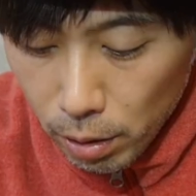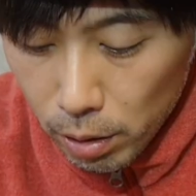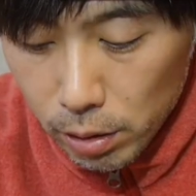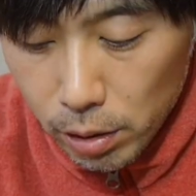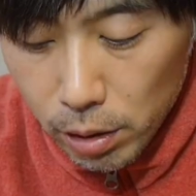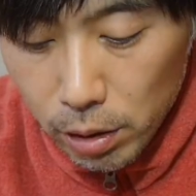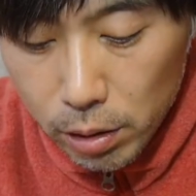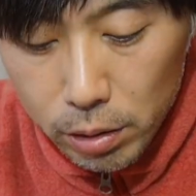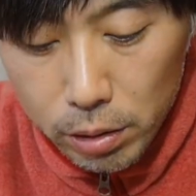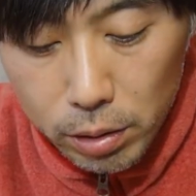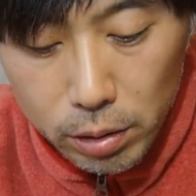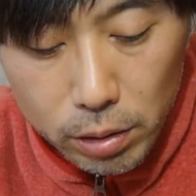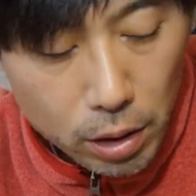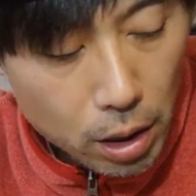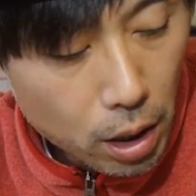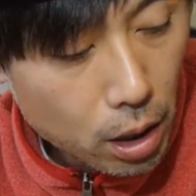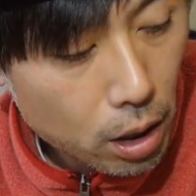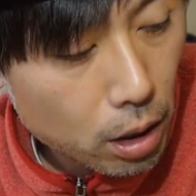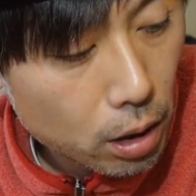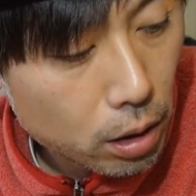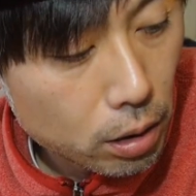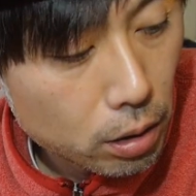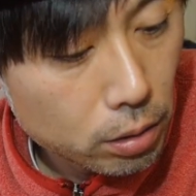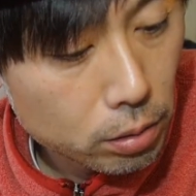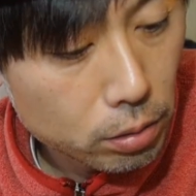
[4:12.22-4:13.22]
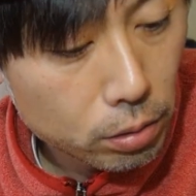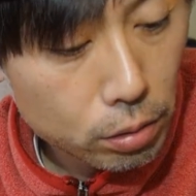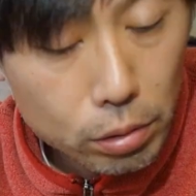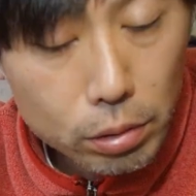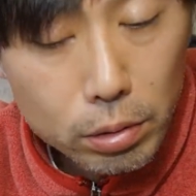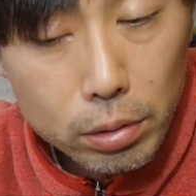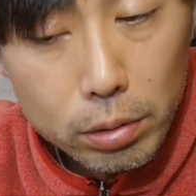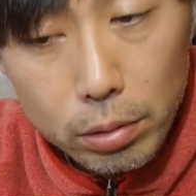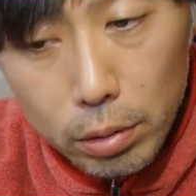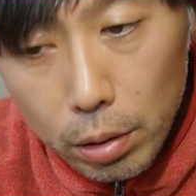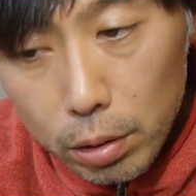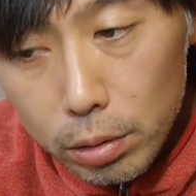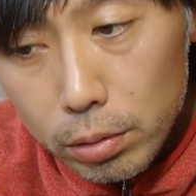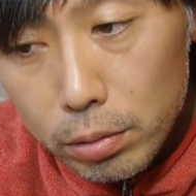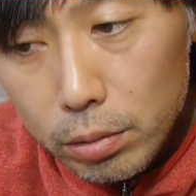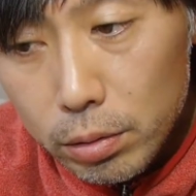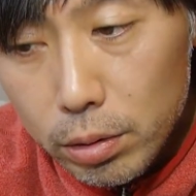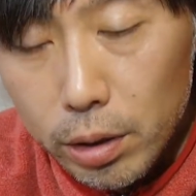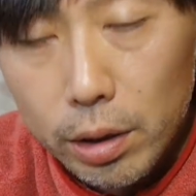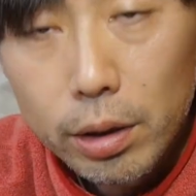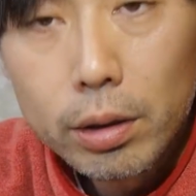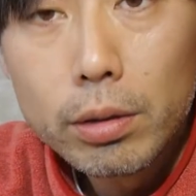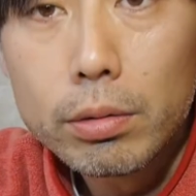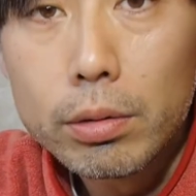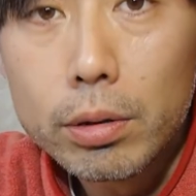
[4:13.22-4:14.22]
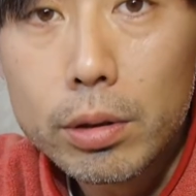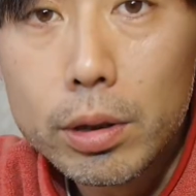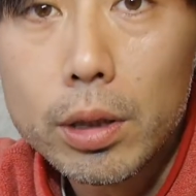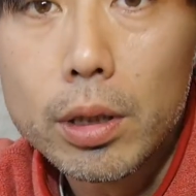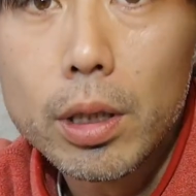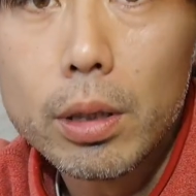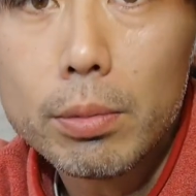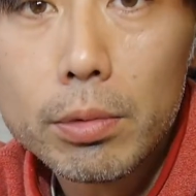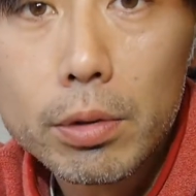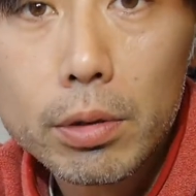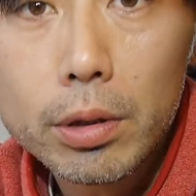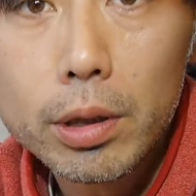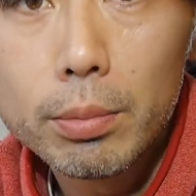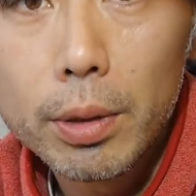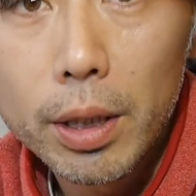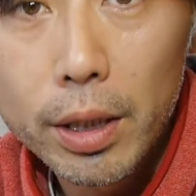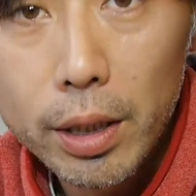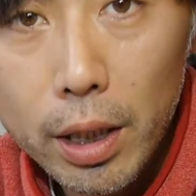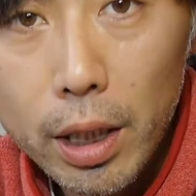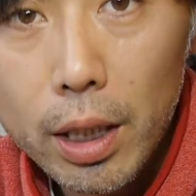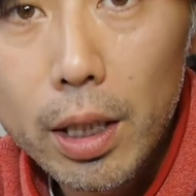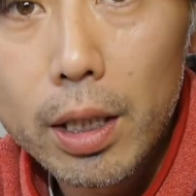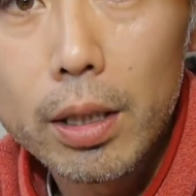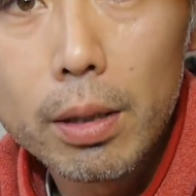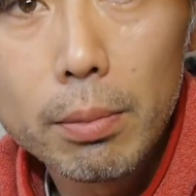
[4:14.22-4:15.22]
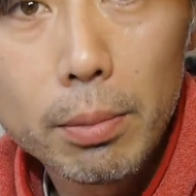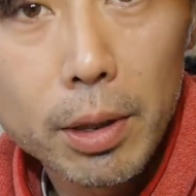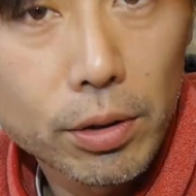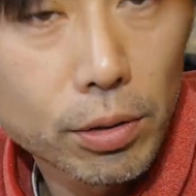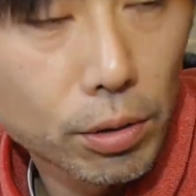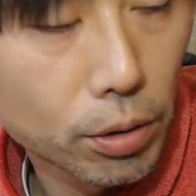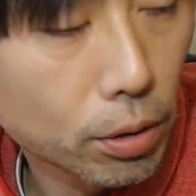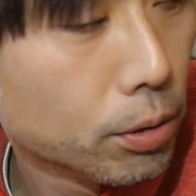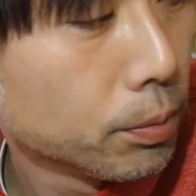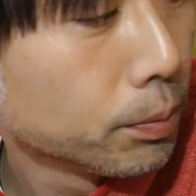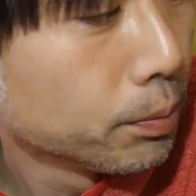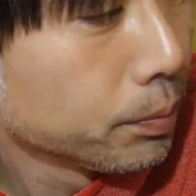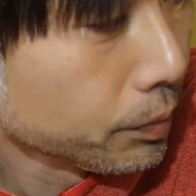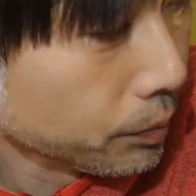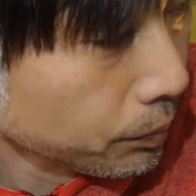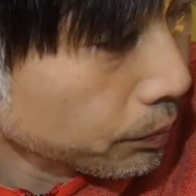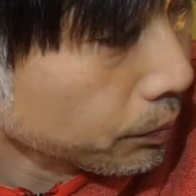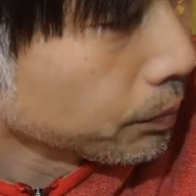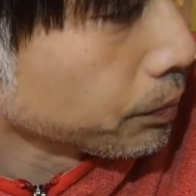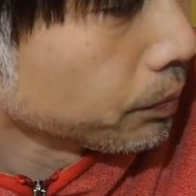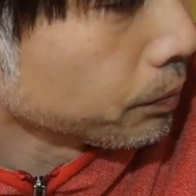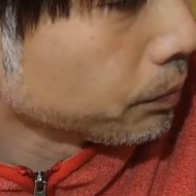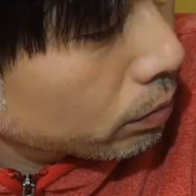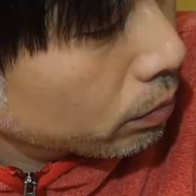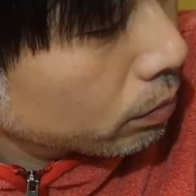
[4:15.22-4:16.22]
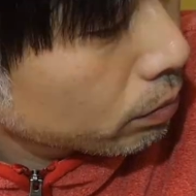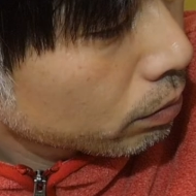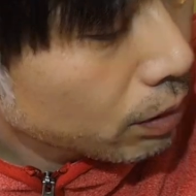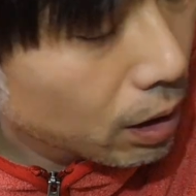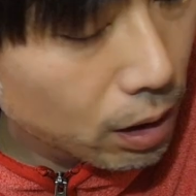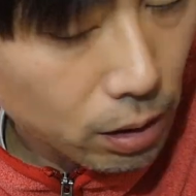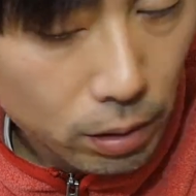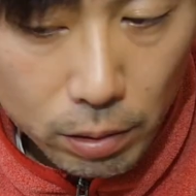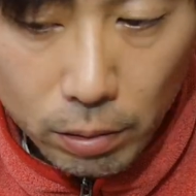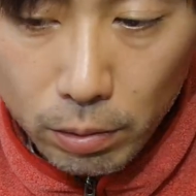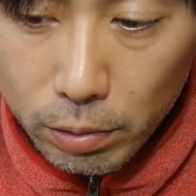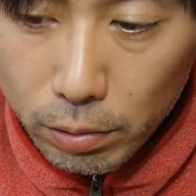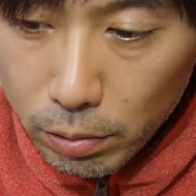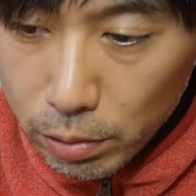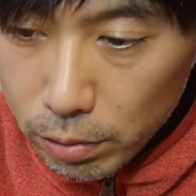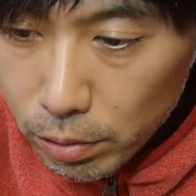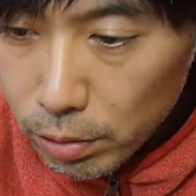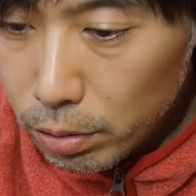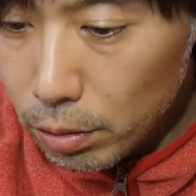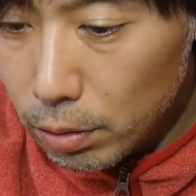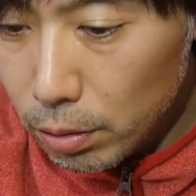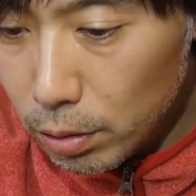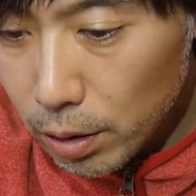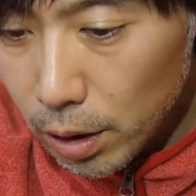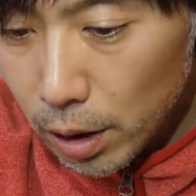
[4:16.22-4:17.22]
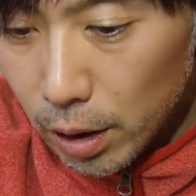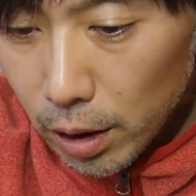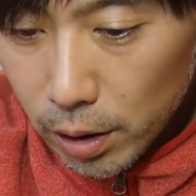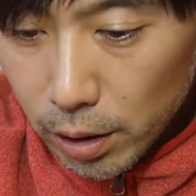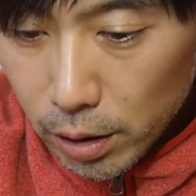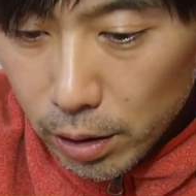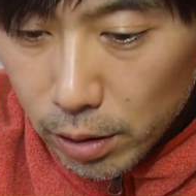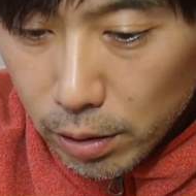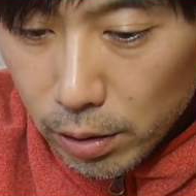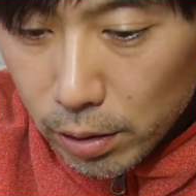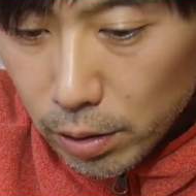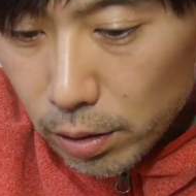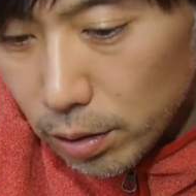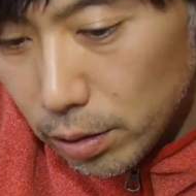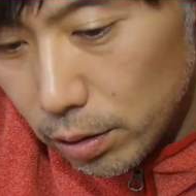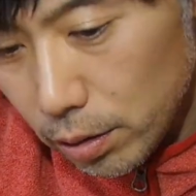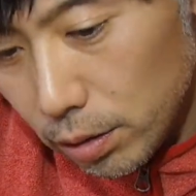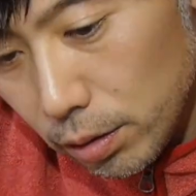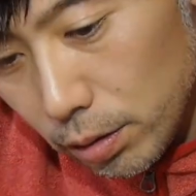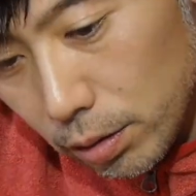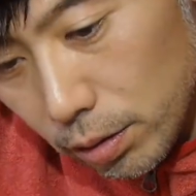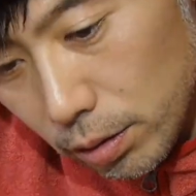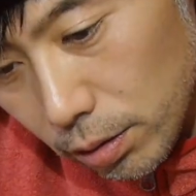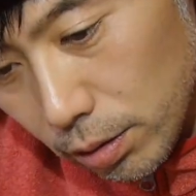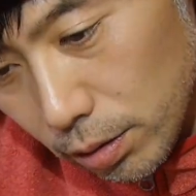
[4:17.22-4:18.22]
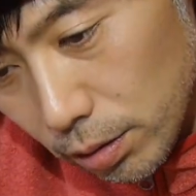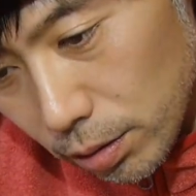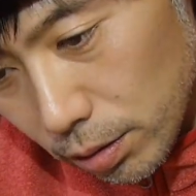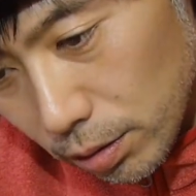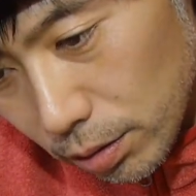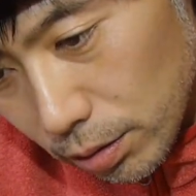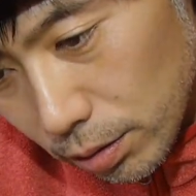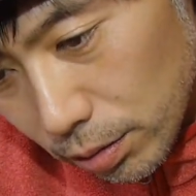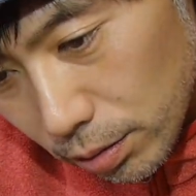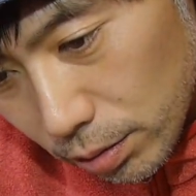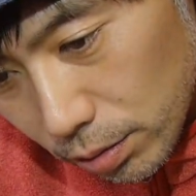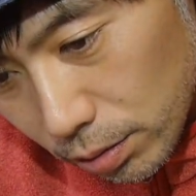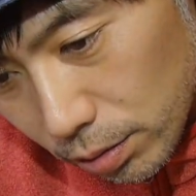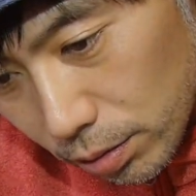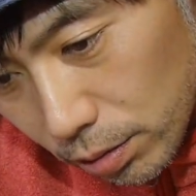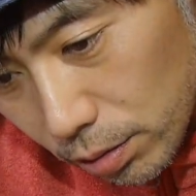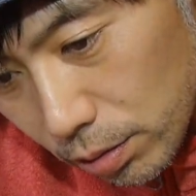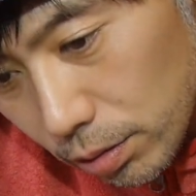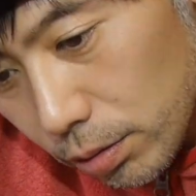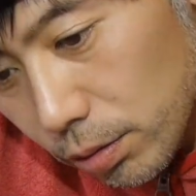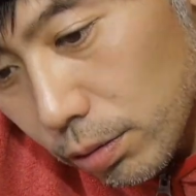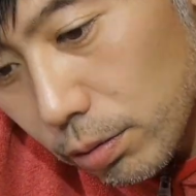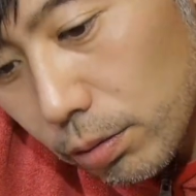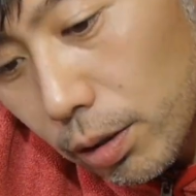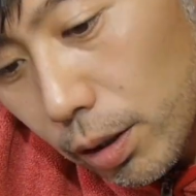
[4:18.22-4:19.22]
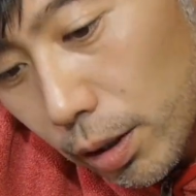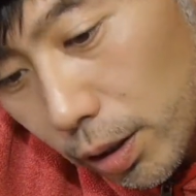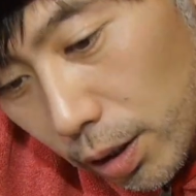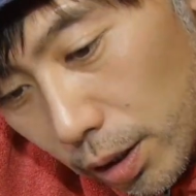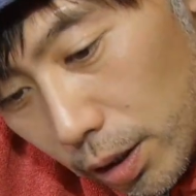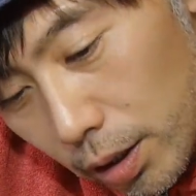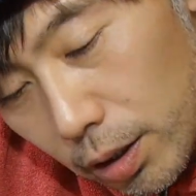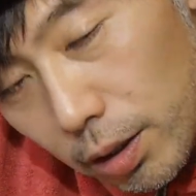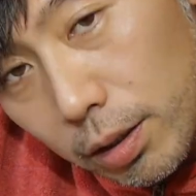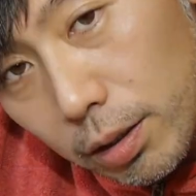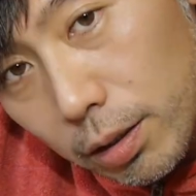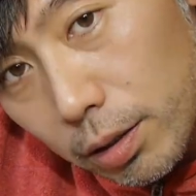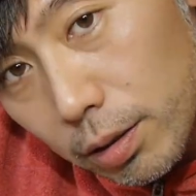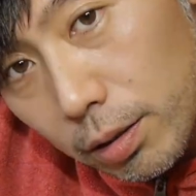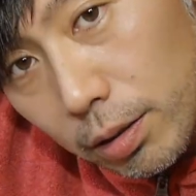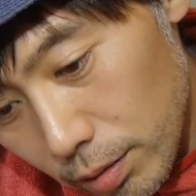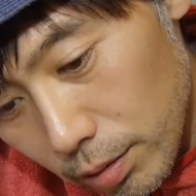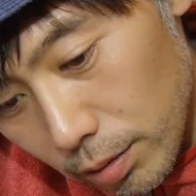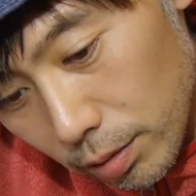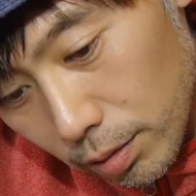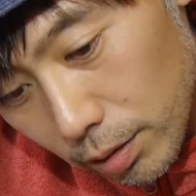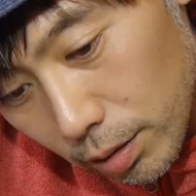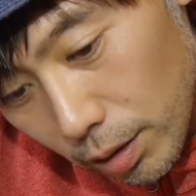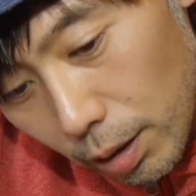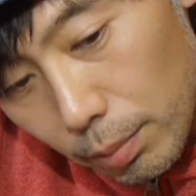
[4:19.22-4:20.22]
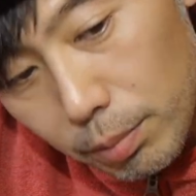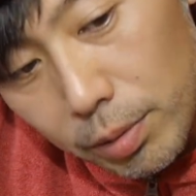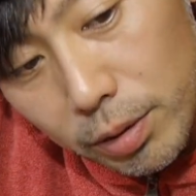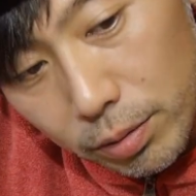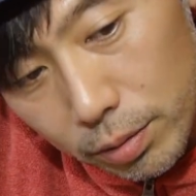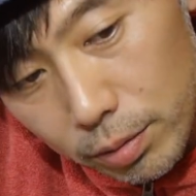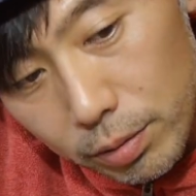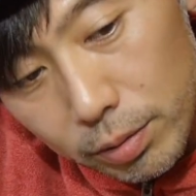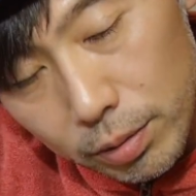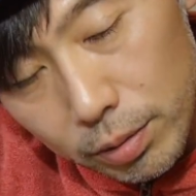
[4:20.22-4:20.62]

金ちゃんヌードルっていう CM 今流れてますよ。うん。まあ本当東海に強いのかな多分。